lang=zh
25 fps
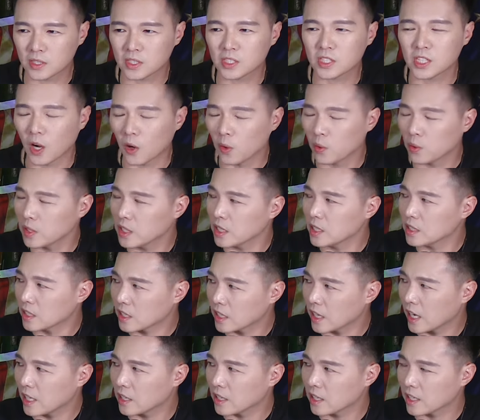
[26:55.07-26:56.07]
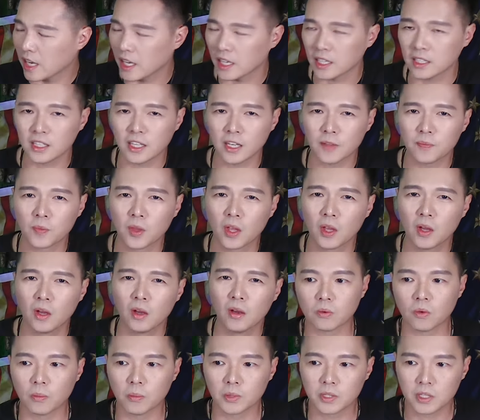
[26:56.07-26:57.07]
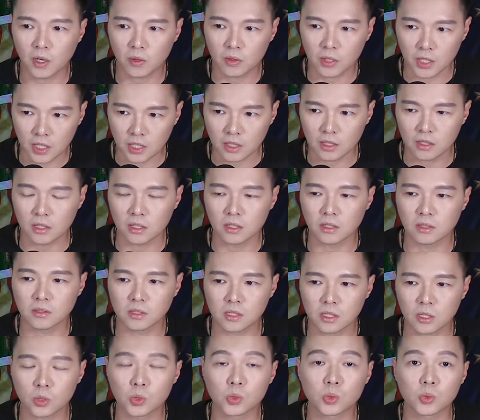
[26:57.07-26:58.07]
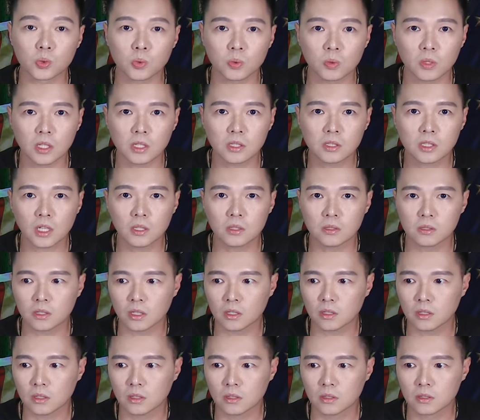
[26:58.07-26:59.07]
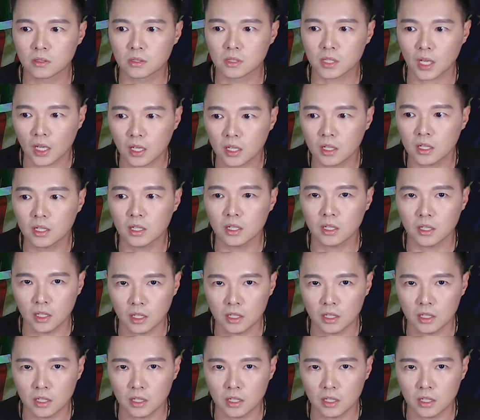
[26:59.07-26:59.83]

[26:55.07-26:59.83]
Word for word: 角力的概概念，我们要赢得这个属灵战争。才可以